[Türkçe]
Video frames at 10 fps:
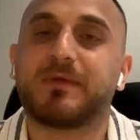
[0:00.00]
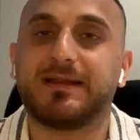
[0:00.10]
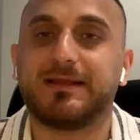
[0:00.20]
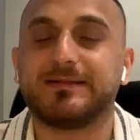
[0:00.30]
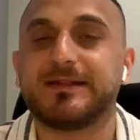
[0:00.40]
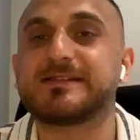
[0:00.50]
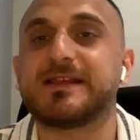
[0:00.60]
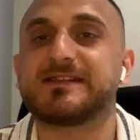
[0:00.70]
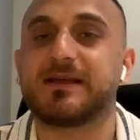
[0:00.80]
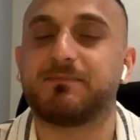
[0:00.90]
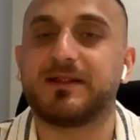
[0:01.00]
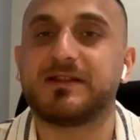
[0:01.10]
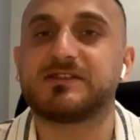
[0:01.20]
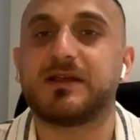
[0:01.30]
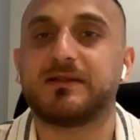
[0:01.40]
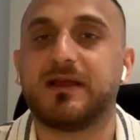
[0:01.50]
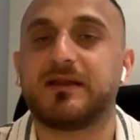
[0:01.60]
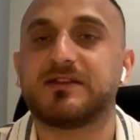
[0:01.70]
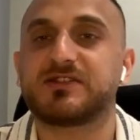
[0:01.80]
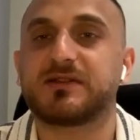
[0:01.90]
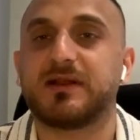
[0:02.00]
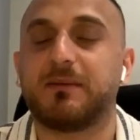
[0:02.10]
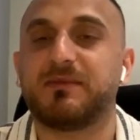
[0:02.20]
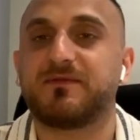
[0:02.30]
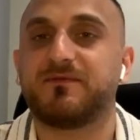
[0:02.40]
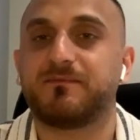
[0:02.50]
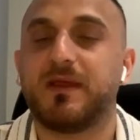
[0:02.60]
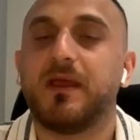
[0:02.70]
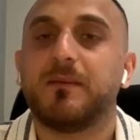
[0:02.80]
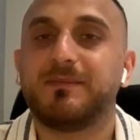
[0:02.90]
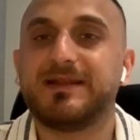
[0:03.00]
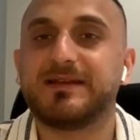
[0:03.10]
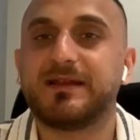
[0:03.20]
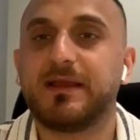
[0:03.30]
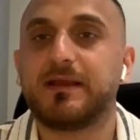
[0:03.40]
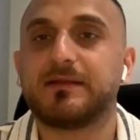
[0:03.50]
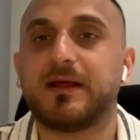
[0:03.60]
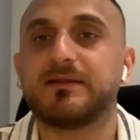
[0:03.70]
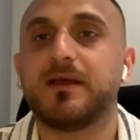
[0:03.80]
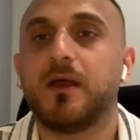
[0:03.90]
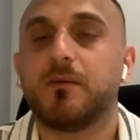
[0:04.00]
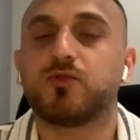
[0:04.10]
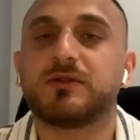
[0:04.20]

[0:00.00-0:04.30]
hani nasıl hesaplanacağına dair açıklanan bir bildiri yayınlandı.